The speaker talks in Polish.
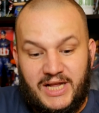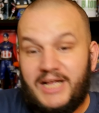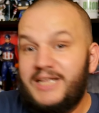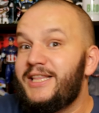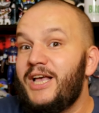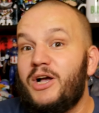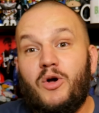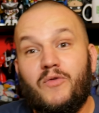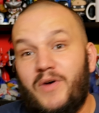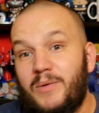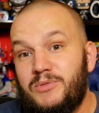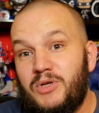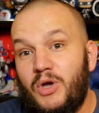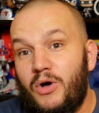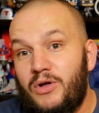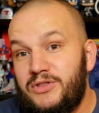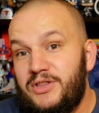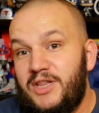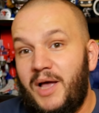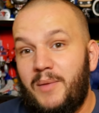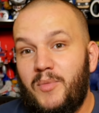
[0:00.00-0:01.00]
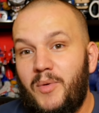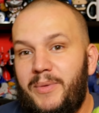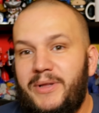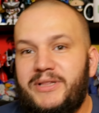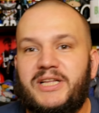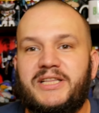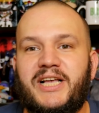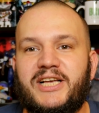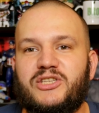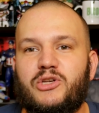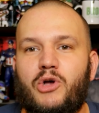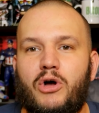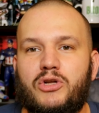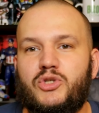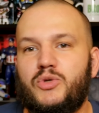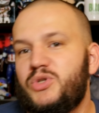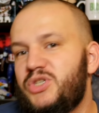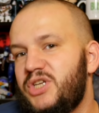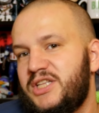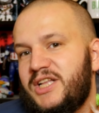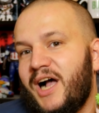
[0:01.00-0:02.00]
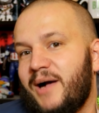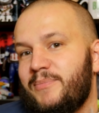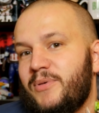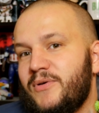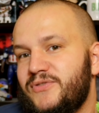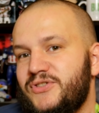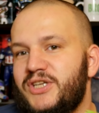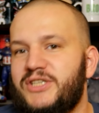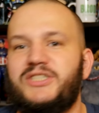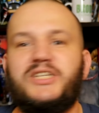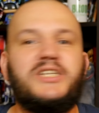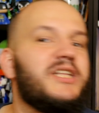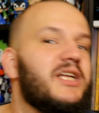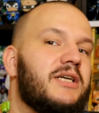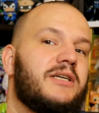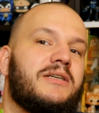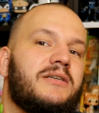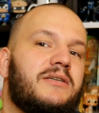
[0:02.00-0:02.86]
Tego wam nie oddam, bo będę teraz chodził i się drapał wszędzie i tak.